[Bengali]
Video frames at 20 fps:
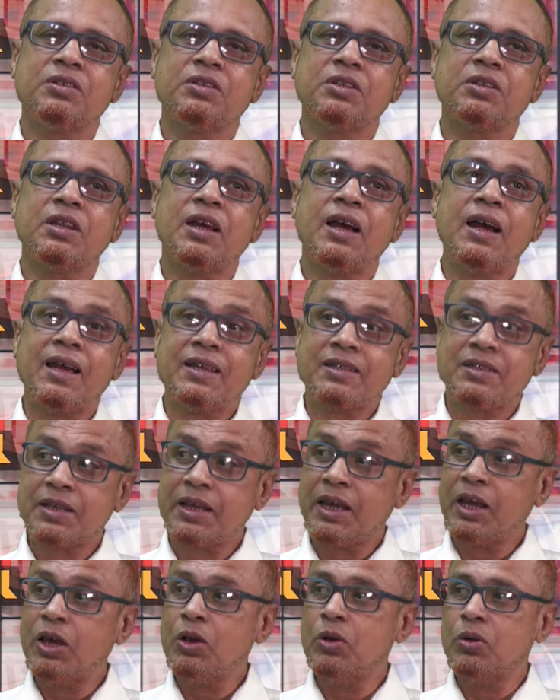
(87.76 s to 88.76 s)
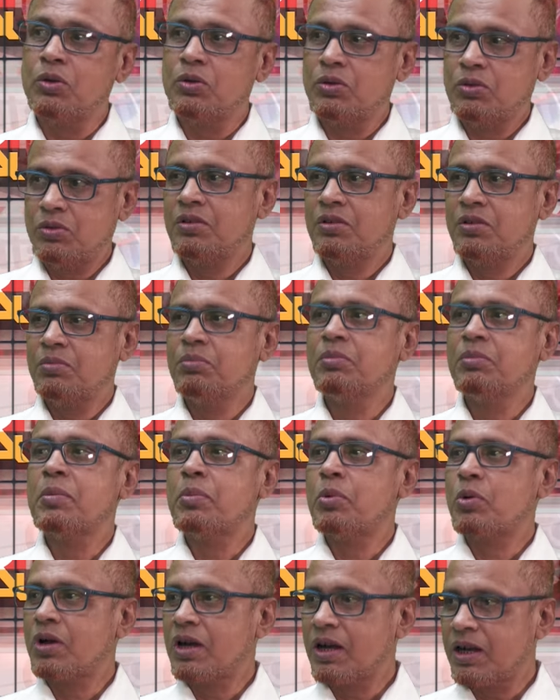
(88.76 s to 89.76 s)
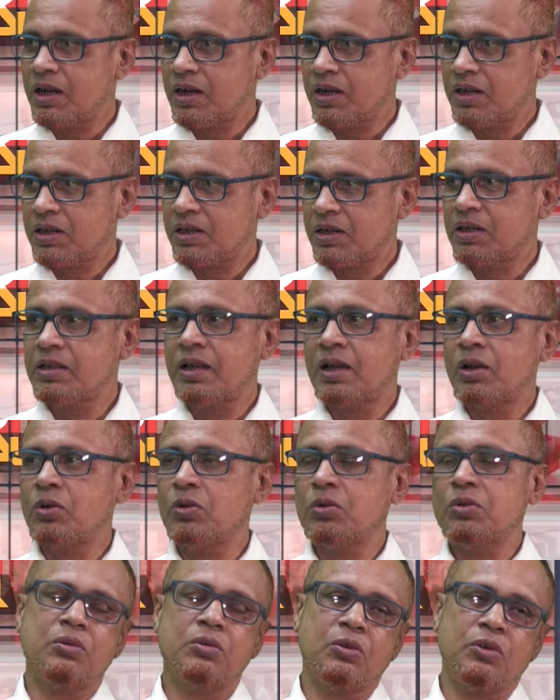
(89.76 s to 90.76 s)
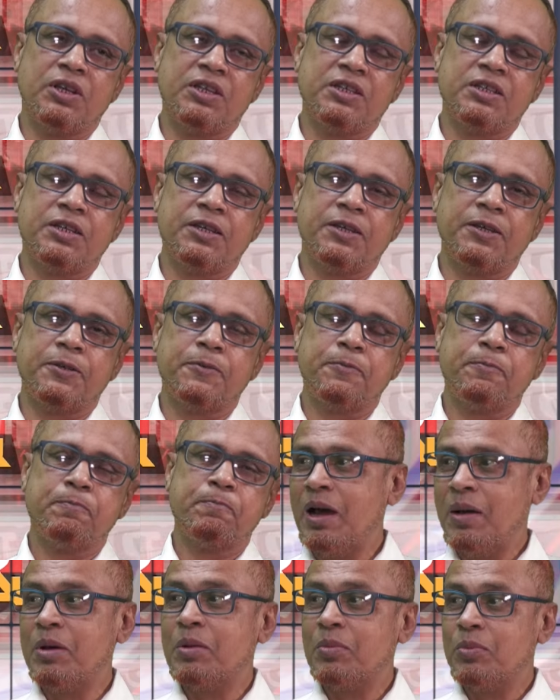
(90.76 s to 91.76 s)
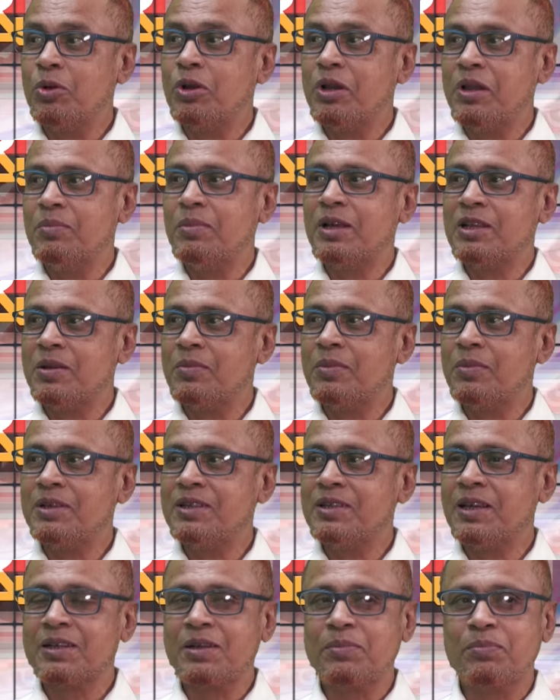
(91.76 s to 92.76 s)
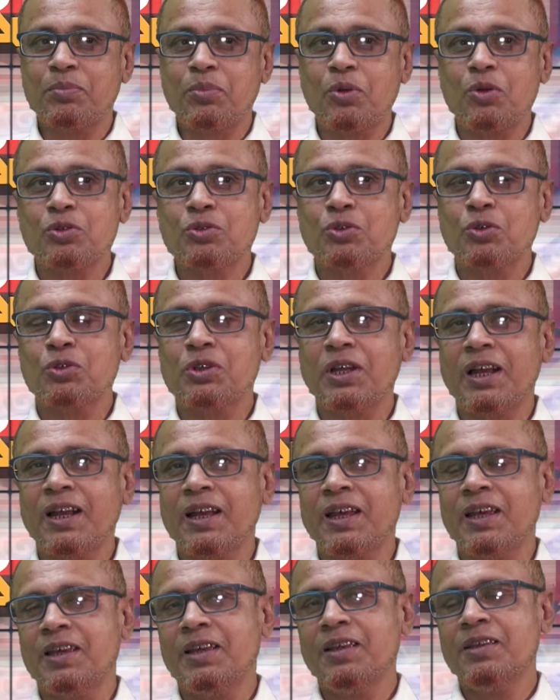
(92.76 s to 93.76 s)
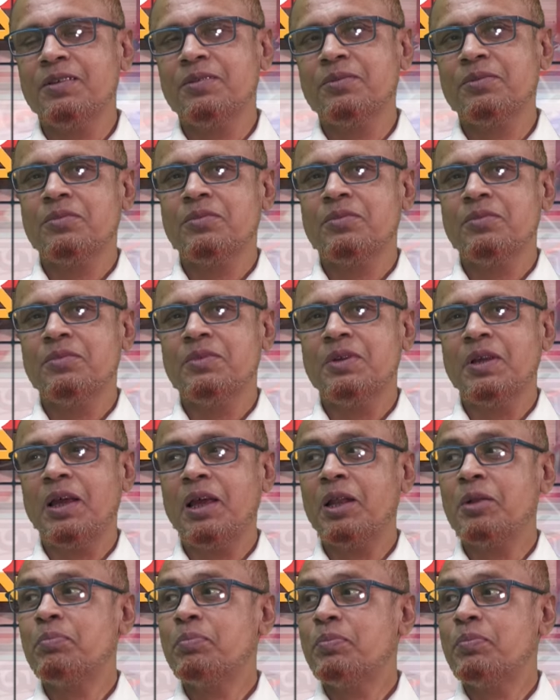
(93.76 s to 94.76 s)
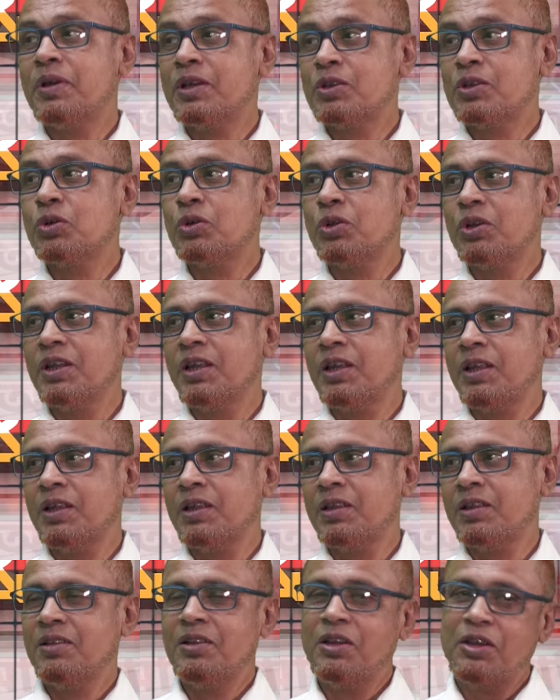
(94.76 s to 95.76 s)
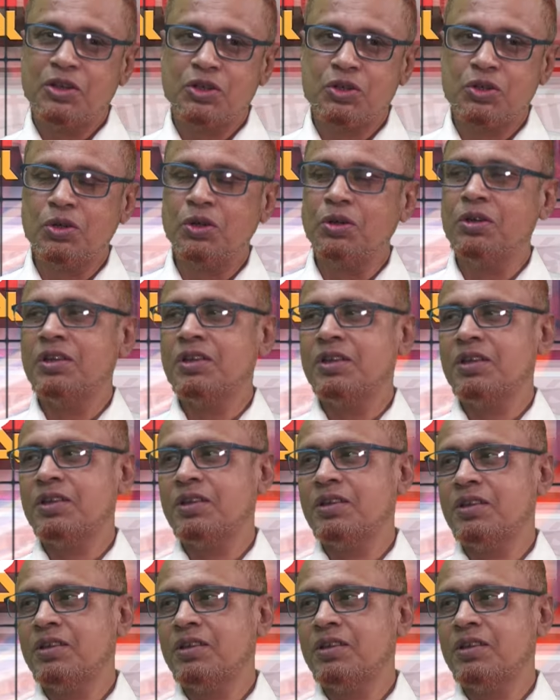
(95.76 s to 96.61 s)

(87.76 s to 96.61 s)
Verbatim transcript: সেটা আজকেও ব্যাপক আকার ধারণ করেছে আমার মনে মাঝে মাঝে একটা প্রশ্ন জাগে যে এর পেছনে নিশ্চয়ই